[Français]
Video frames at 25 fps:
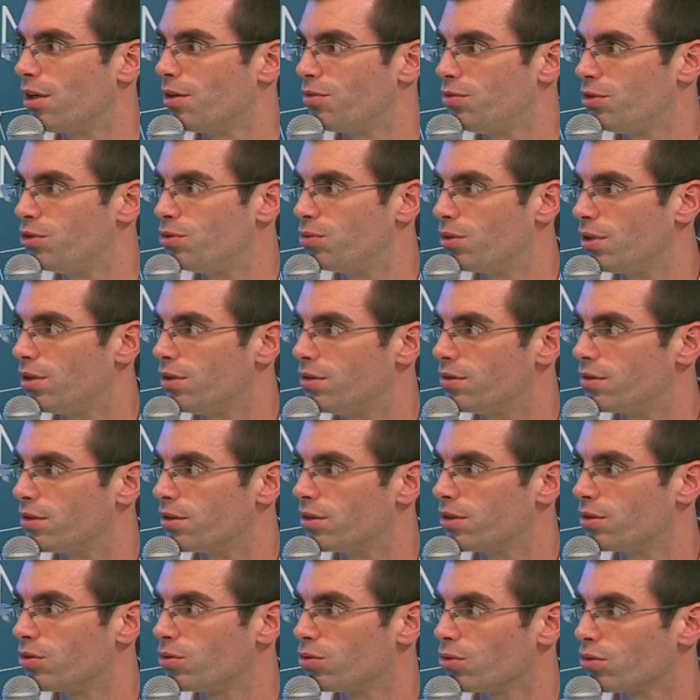la
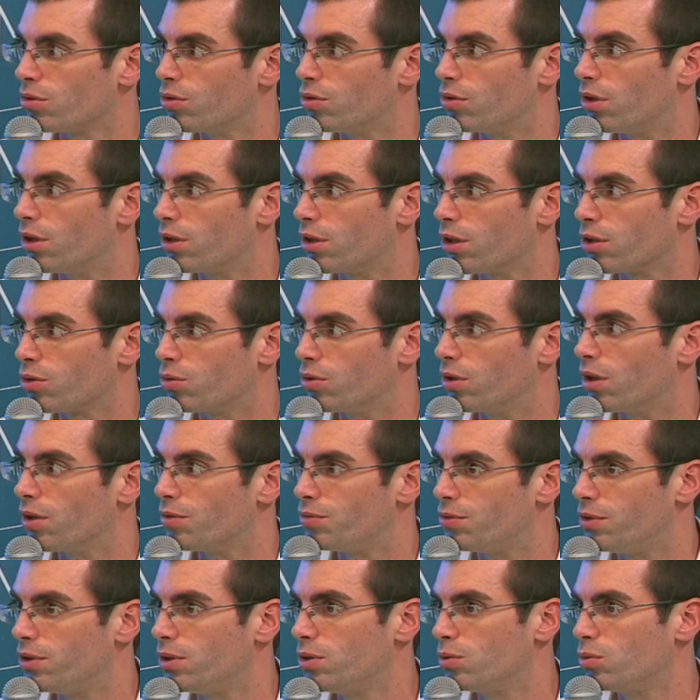visualiser sur de la
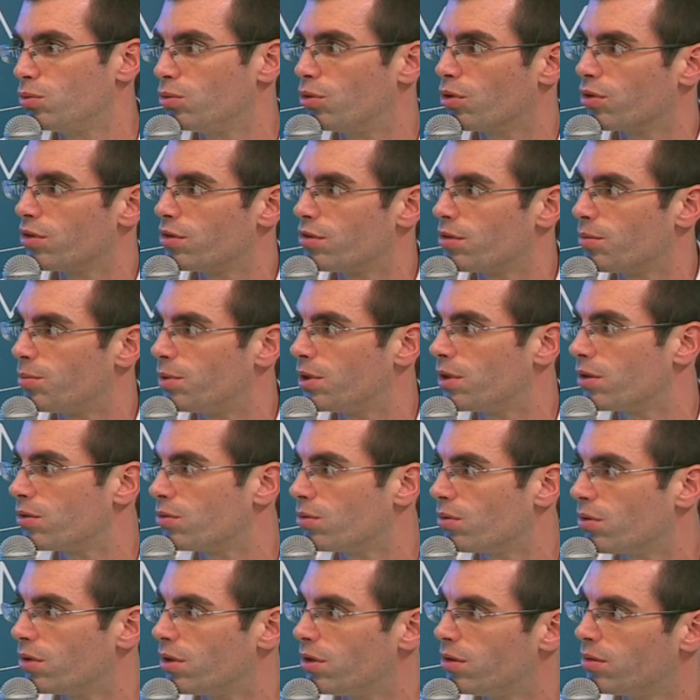cartographie ou dans des
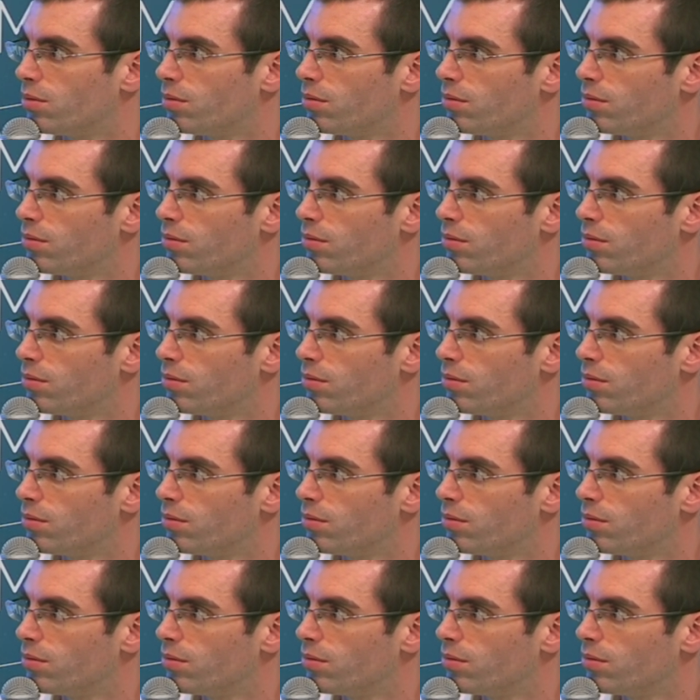applications en ligne.